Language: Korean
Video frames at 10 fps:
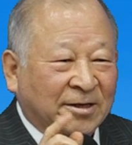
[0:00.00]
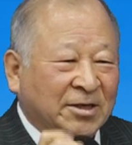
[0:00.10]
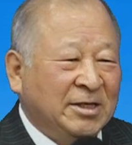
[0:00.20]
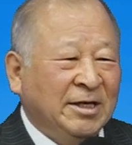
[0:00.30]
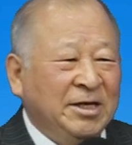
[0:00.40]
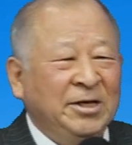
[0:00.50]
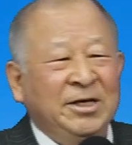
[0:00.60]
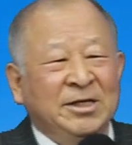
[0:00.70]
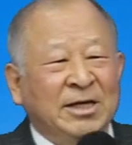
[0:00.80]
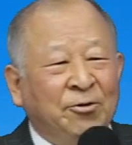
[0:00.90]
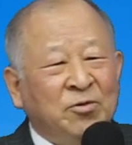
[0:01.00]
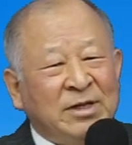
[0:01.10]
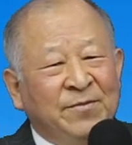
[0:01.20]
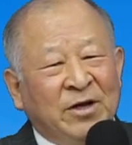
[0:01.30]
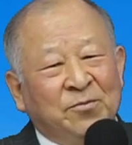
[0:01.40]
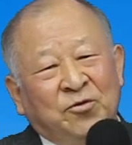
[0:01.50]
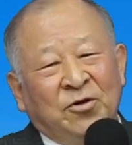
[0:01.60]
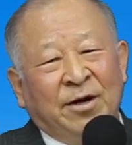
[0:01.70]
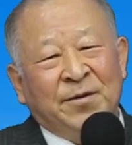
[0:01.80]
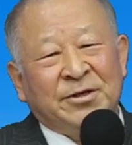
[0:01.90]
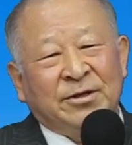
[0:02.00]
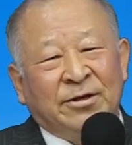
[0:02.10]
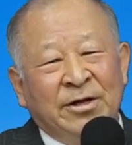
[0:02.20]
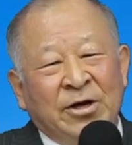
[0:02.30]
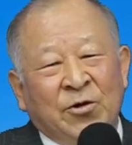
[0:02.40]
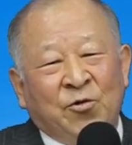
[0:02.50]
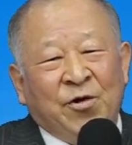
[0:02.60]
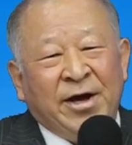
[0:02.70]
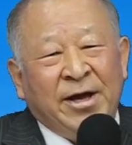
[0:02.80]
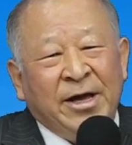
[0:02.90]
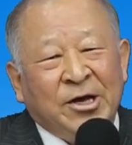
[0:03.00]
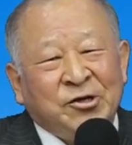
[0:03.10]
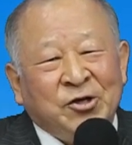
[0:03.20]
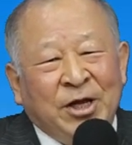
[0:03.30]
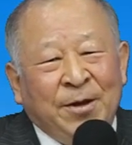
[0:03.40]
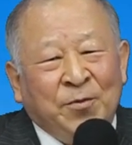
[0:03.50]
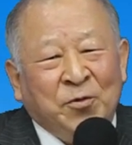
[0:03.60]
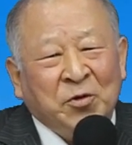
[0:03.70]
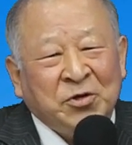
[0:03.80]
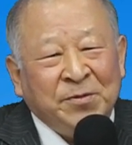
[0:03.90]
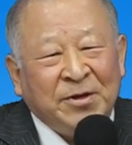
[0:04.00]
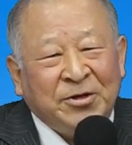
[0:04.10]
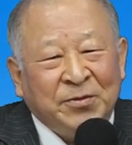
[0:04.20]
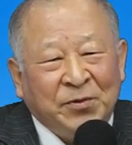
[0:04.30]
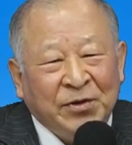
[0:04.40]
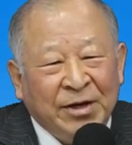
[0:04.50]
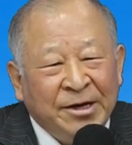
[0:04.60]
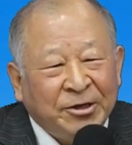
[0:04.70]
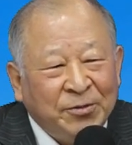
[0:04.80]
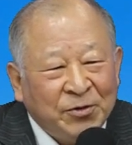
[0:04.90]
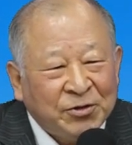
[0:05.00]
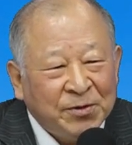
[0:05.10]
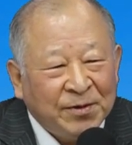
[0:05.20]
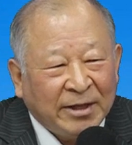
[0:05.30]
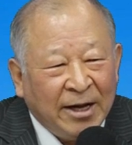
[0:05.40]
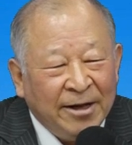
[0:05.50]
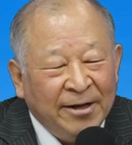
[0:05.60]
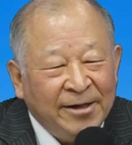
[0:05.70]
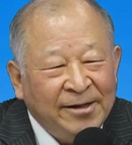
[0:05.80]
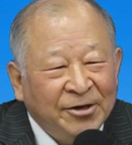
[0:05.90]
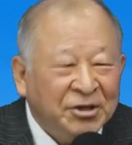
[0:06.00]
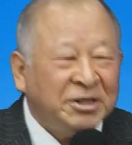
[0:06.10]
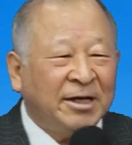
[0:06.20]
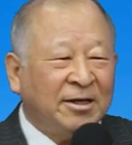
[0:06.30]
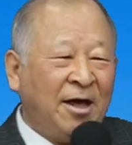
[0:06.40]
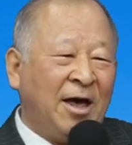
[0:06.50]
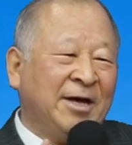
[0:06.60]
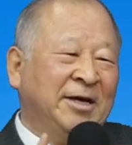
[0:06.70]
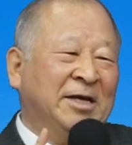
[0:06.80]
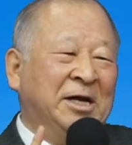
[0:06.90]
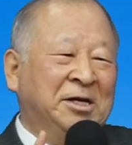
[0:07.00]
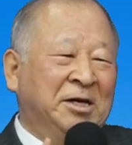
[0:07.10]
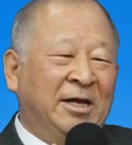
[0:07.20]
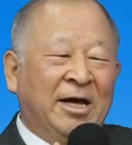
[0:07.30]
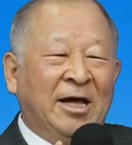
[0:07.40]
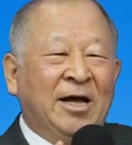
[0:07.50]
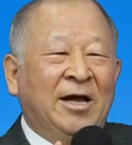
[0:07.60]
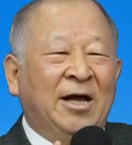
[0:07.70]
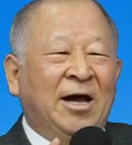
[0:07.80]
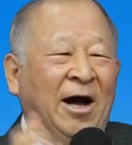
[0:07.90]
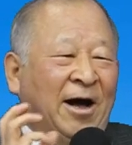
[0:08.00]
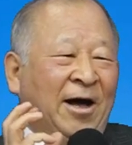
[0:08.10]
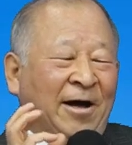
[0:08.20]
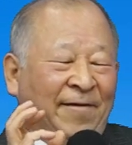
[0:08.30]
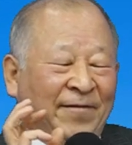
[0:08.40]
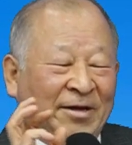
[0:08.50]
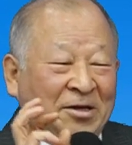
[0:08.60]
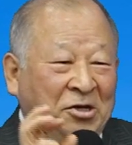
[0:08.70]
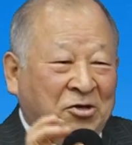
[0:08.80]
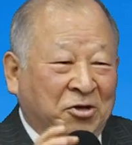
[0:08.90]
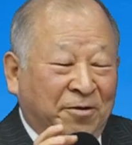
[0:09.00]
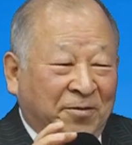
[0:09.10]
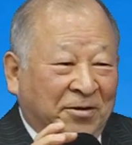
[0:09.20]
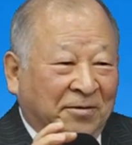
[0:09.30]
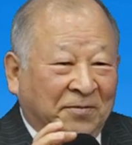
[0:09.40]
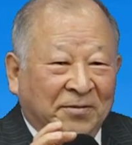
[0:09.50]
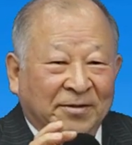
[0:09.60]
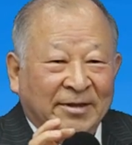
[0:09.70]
그래서 이 이사야 53장 풀어나가면서 왜 예수님의 모습이 그, 모, 그 모습일까? 어떻게 다 깨달아지는데, 아, 예수님은